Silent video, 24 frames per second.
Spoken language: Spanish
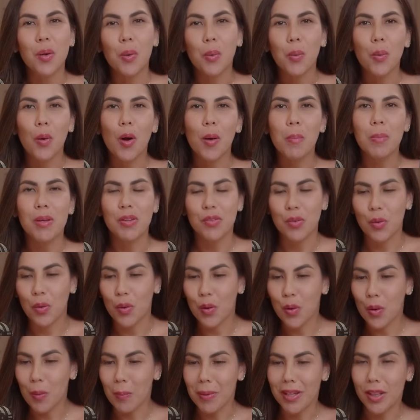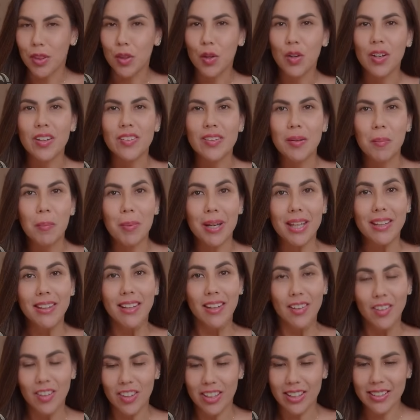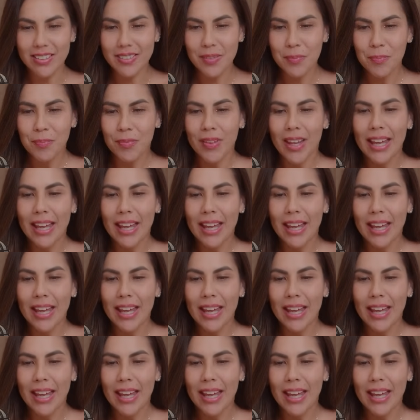a un nuevo episodio de Mentores Emprendedores.